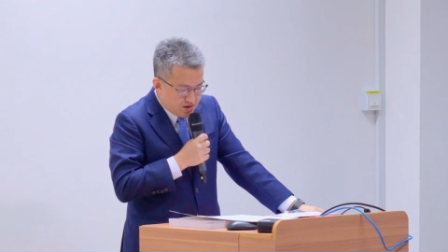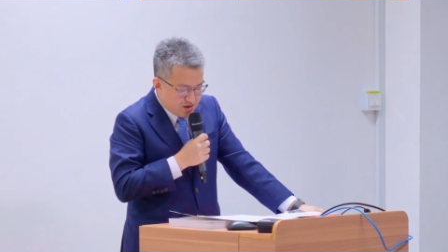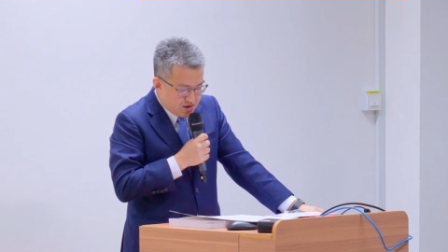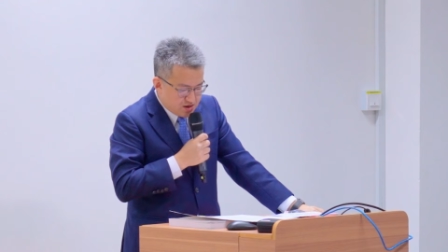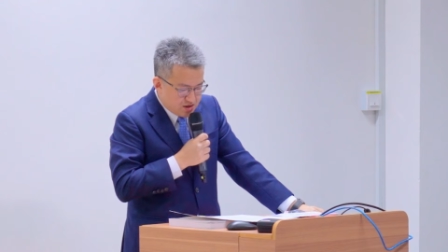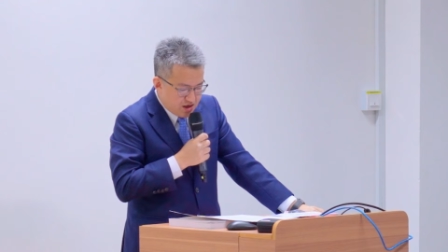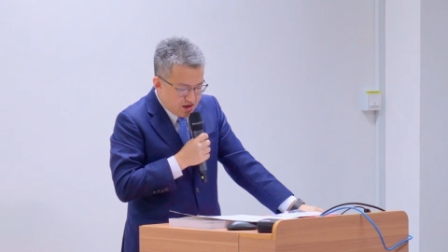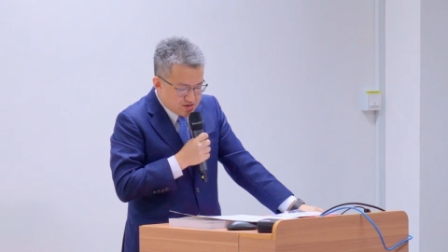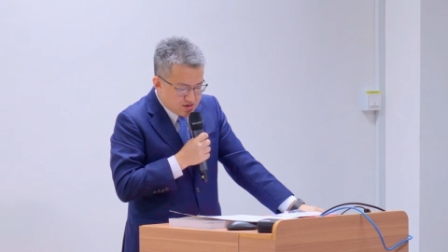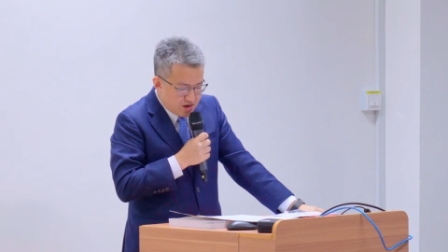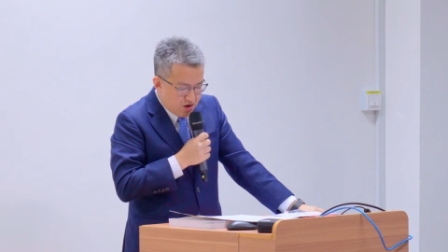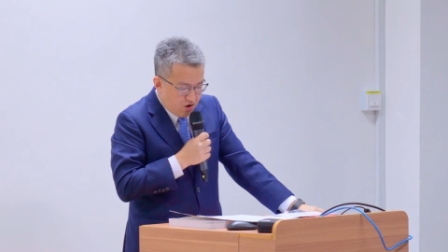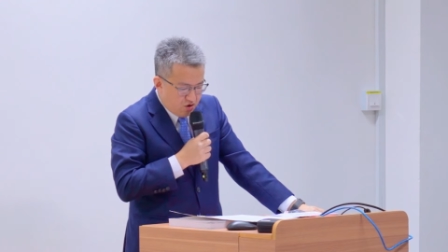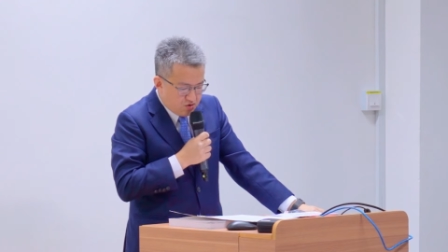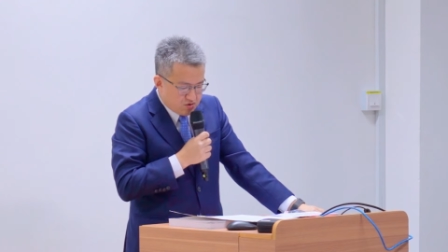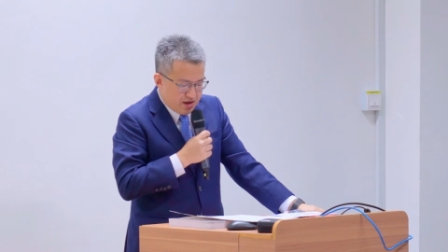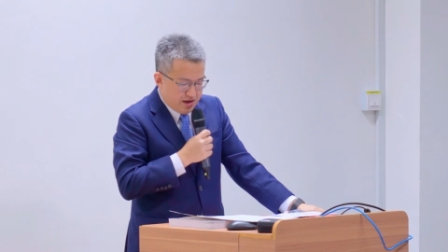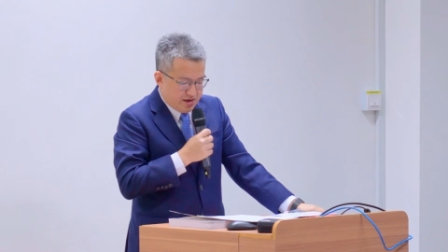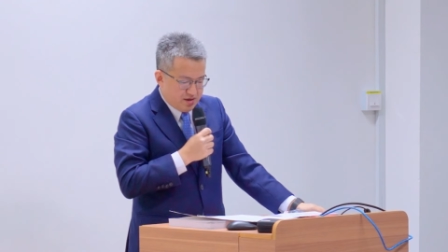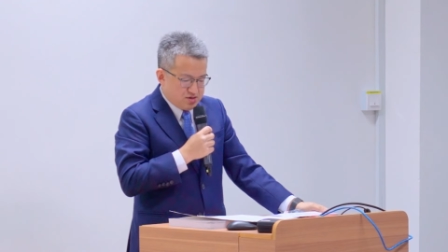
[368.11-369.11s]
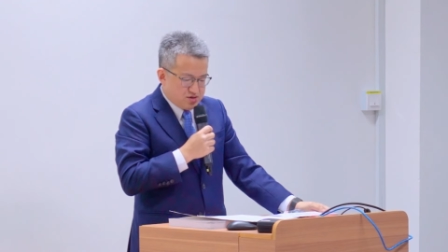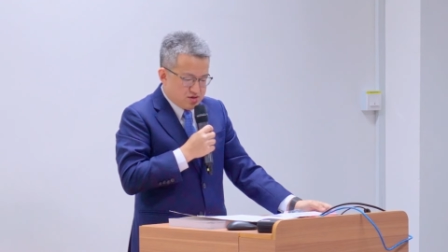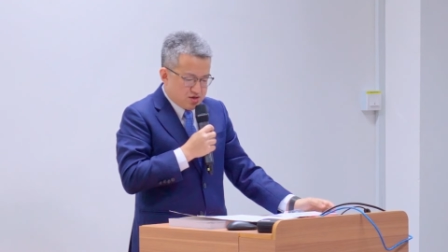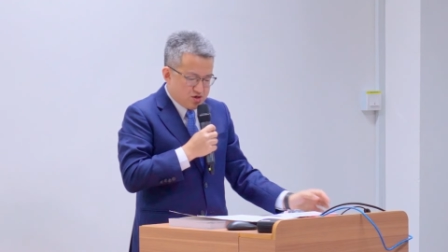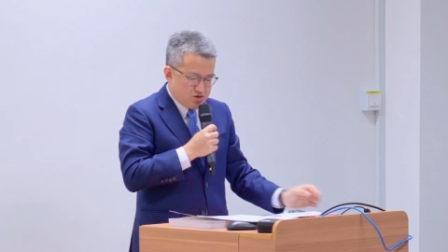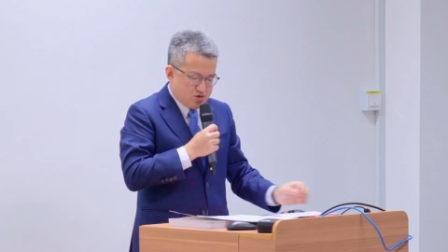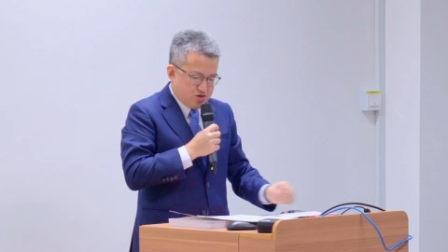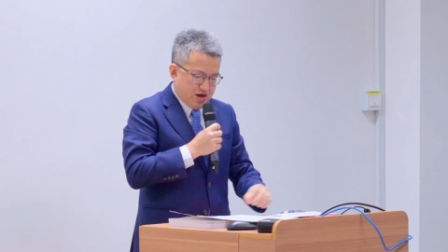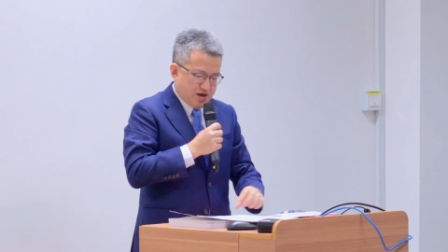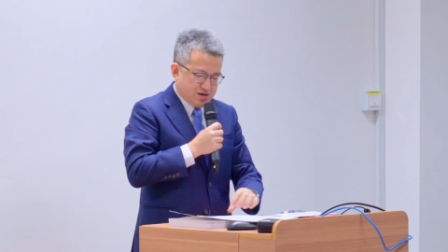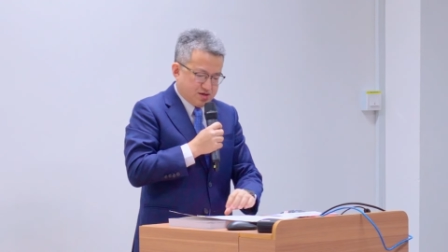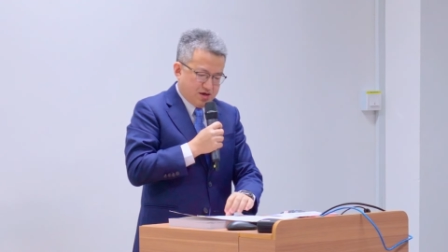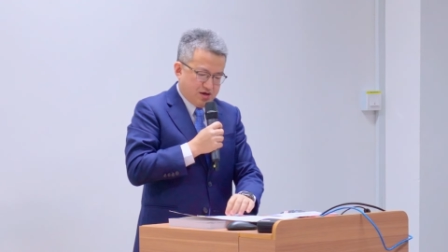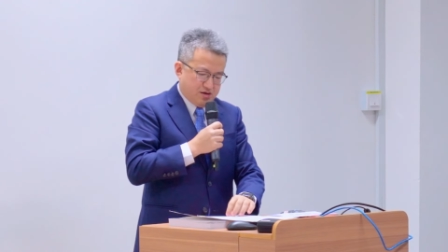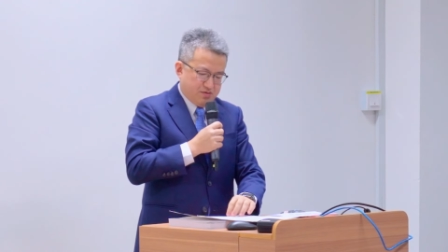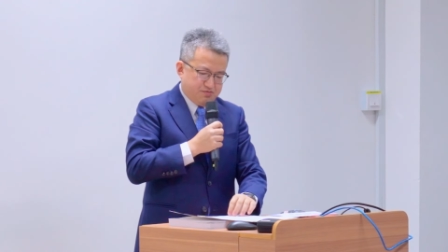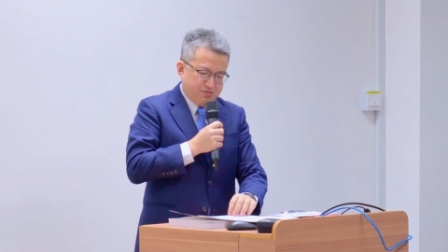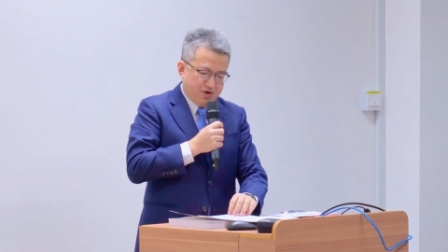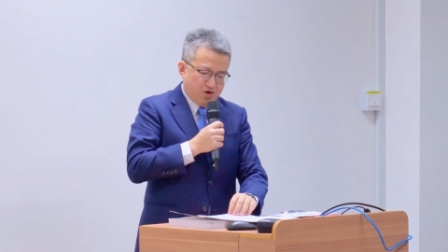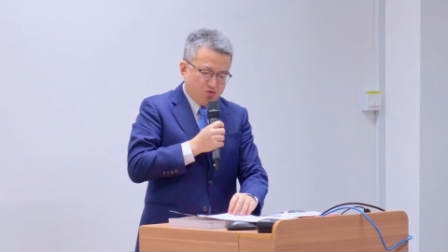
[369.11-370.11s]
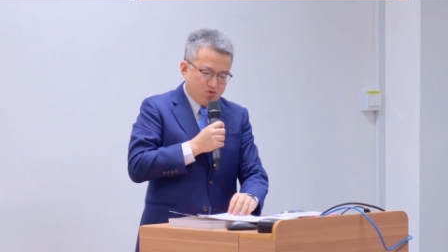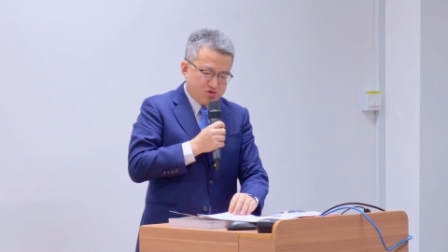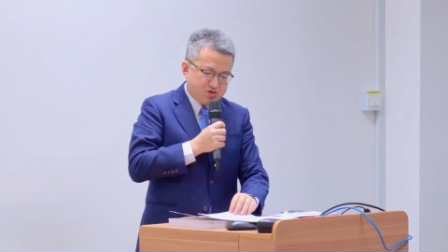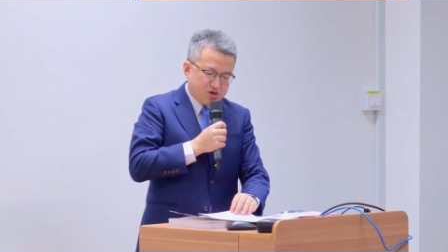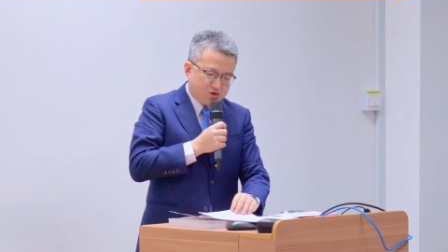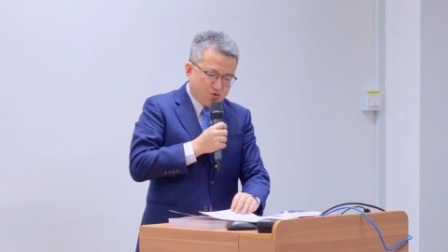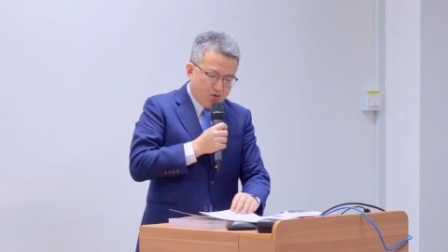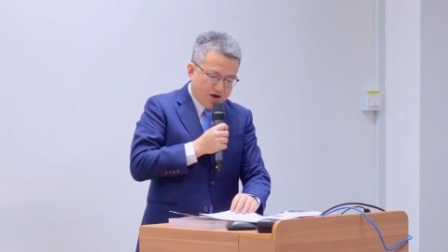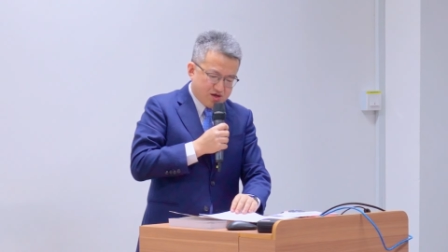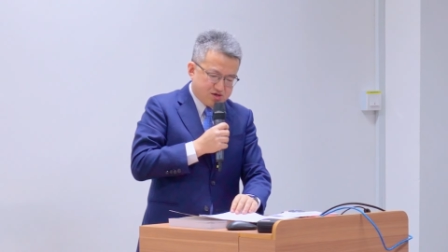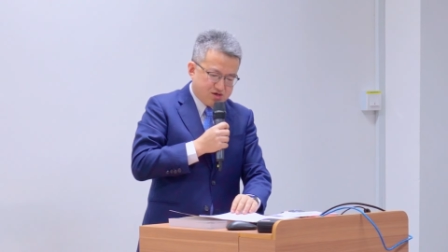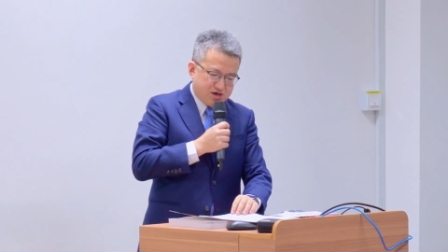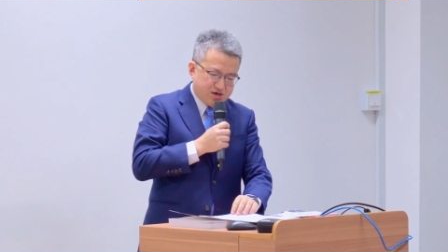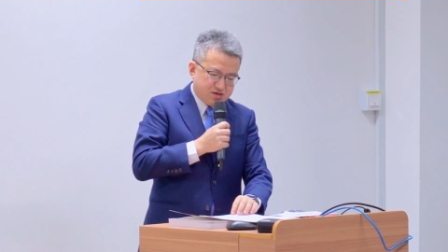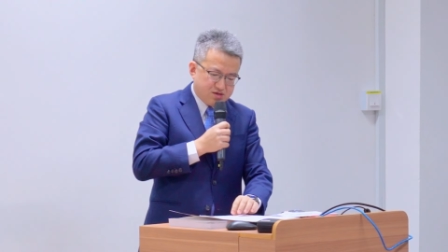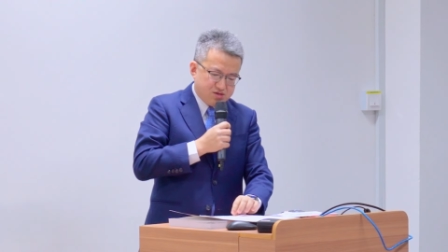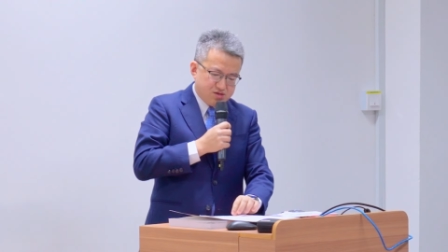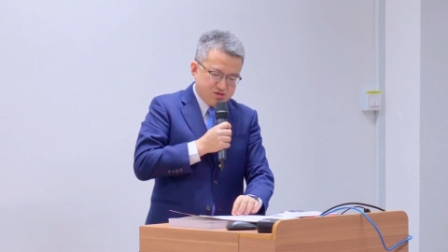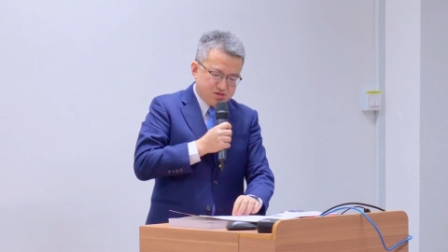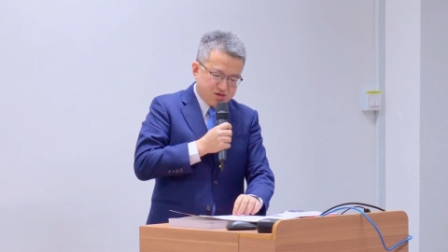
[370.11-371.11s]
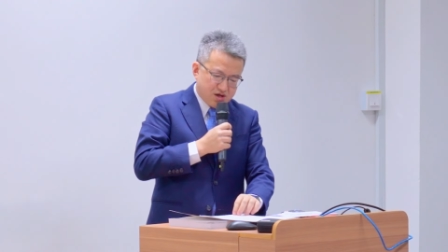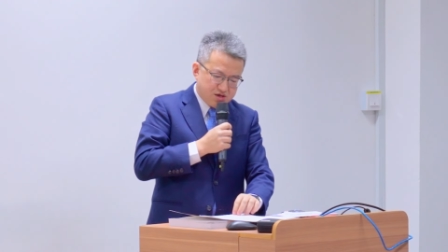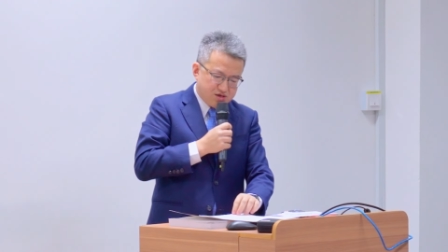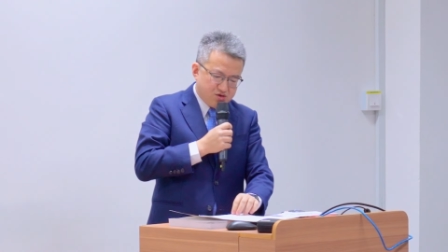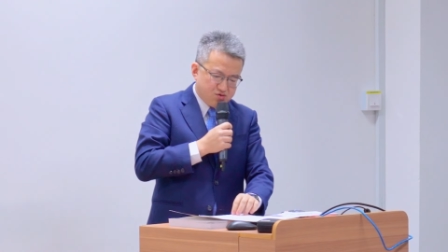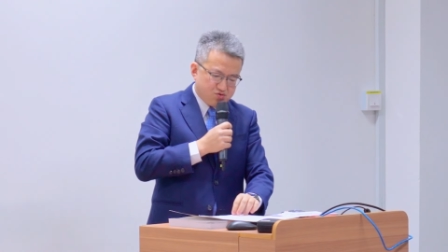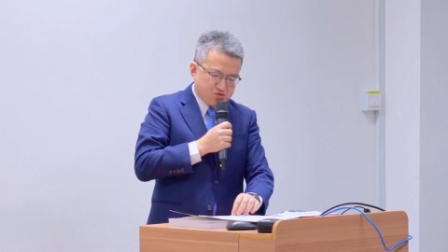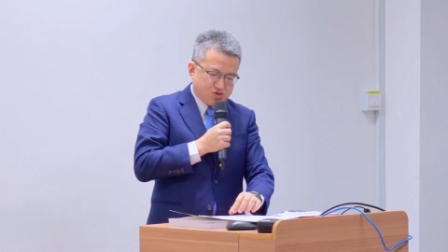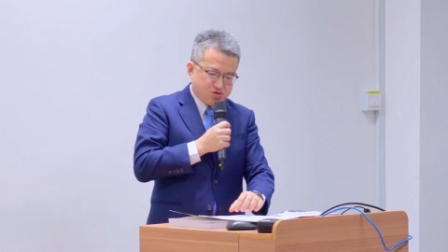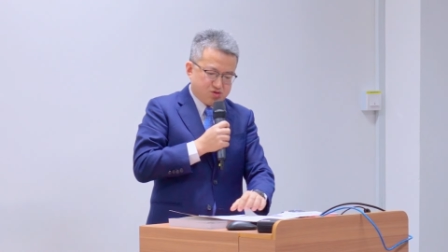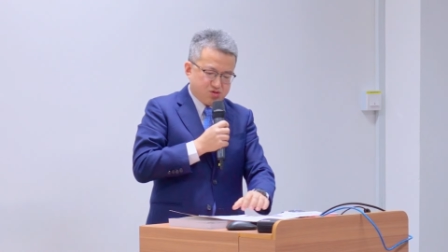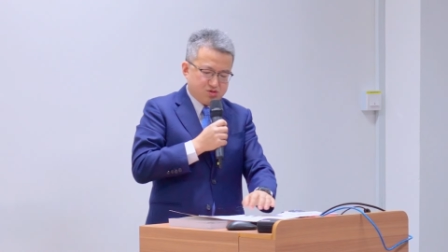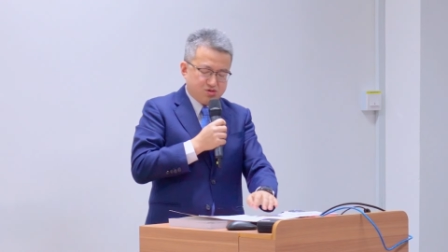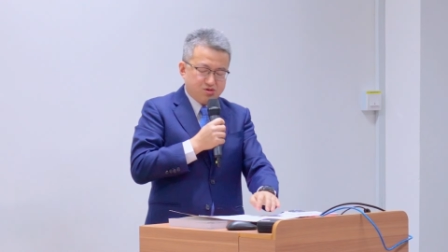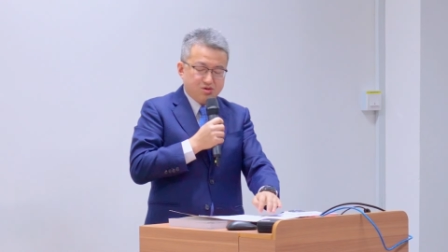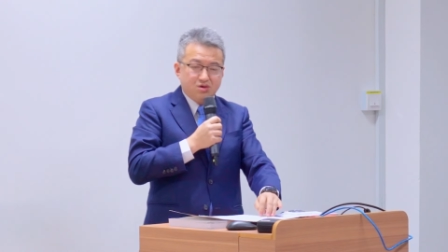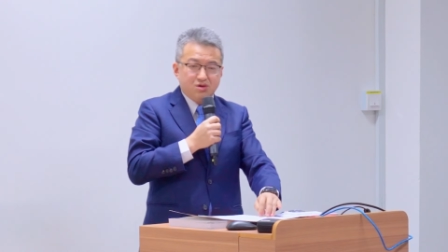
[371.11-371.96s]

而他在后来影响的，包括李光前、陈六史，